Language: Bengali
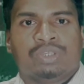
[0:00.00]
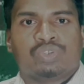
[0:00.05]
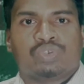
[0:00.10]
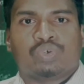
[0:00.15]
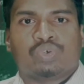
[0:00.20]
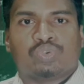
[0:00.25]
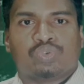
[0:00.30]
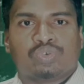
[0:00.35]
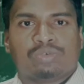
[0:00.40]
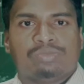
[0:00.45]

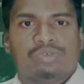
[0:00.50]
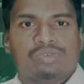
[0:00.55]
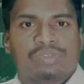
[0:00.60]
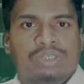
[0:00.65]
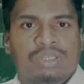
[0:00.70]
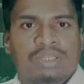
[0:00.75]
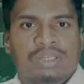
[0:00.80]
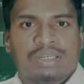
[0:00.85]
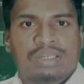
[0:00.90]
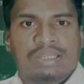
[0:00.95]

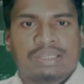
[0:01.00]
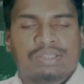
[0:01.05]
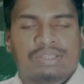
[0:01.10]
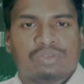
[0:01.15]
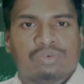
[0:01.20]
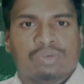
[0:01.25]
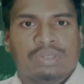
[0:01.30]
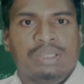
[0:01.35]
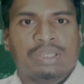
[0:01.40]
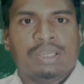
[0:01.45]
চতুর্ভুজের লিখতে
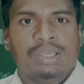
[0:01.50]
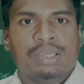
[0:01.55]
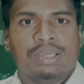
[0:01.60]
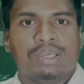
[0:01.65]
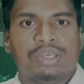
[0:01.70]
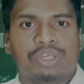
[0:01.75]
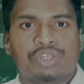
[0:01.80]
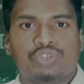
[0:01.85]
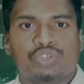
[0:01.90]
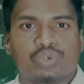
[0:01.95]
হলে
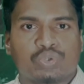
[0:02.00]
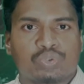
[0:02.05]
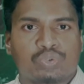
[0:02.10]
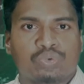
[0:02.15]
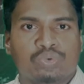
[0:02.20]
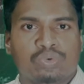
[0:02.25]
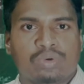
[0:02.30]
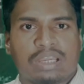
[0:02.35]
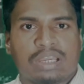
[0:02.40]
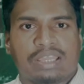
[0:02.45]

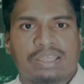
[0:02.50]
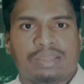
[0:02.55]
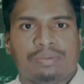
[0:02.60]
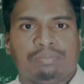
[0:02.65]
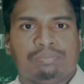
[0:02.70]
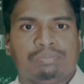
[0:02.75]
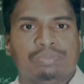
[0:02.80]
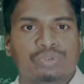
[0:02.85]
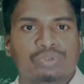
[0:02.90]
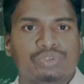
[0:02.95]

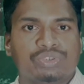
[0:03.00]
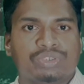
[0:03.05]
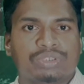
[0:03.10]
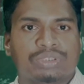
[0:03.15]
চতুর্ভুজ